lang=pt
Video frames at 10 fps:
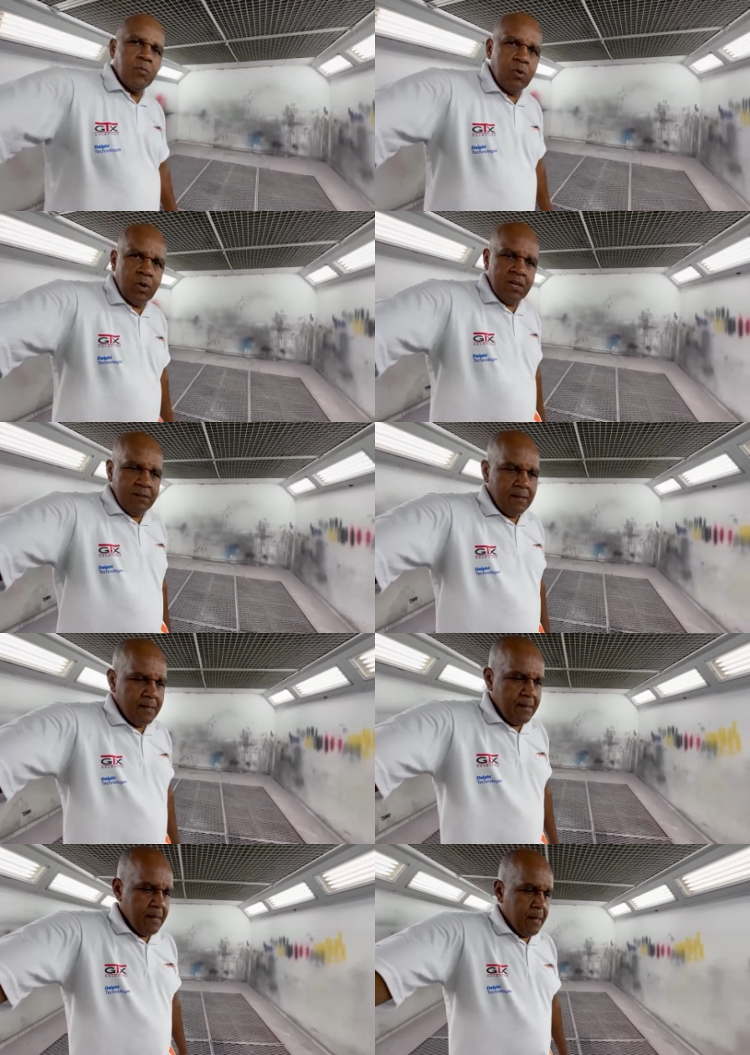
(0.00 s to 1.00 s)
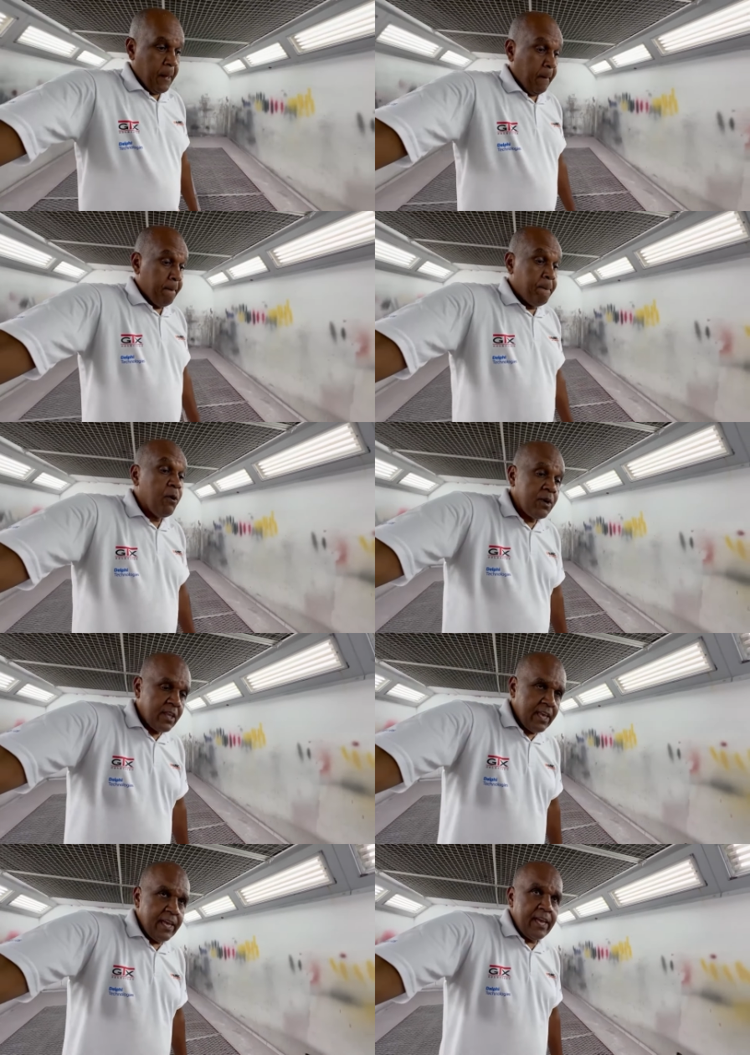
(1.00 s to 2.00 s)
boa,
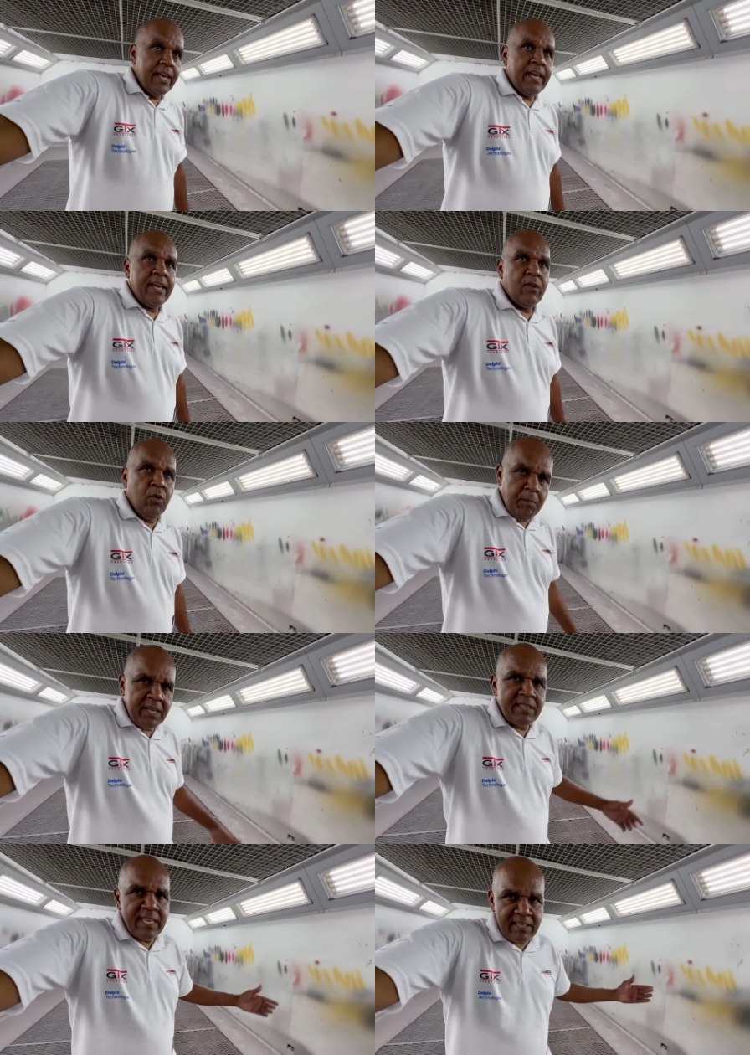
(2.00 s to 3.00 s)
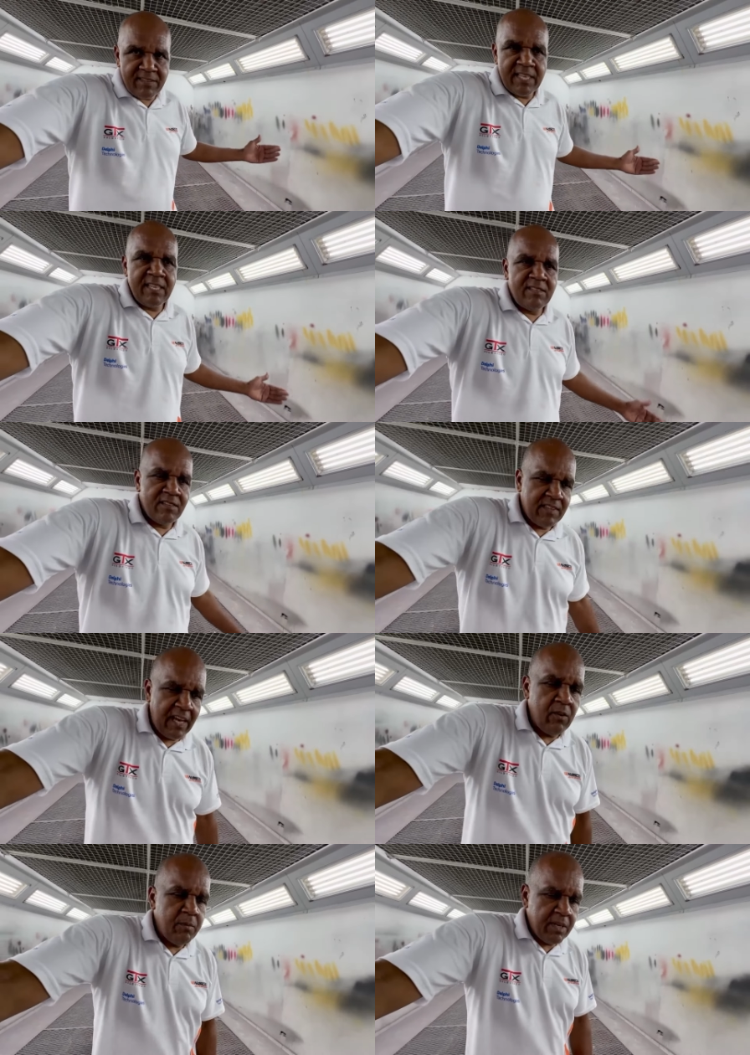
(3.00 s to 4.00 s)
porque uma que tem que ser
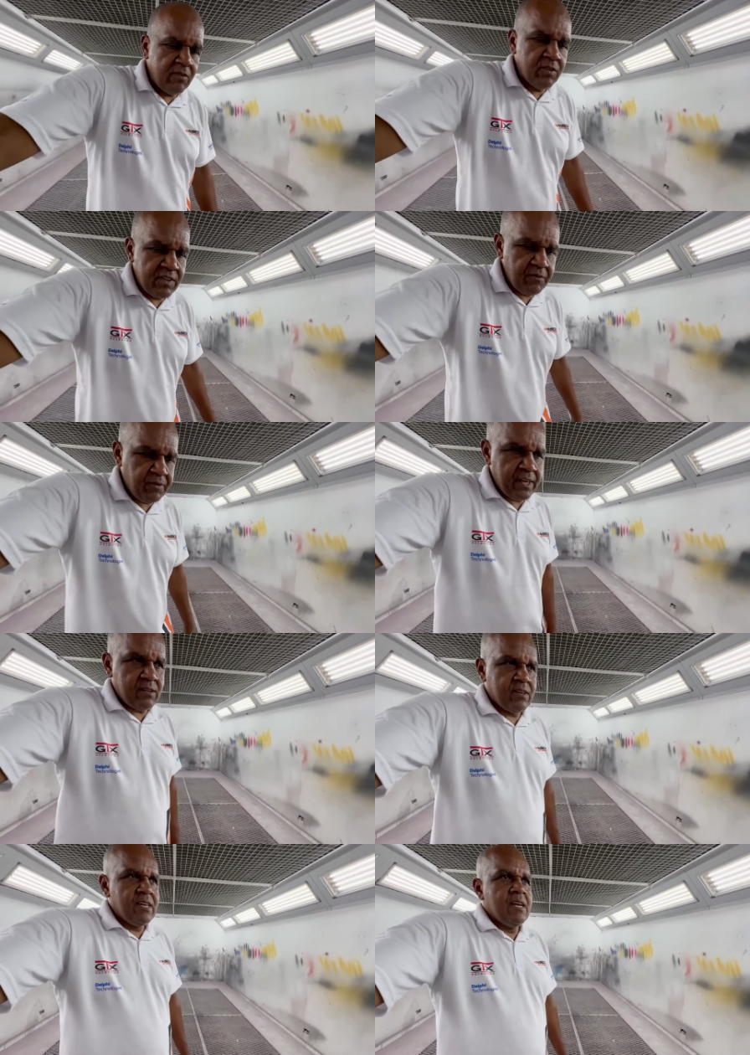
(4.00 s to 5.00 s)
necessário mesmo ser feito.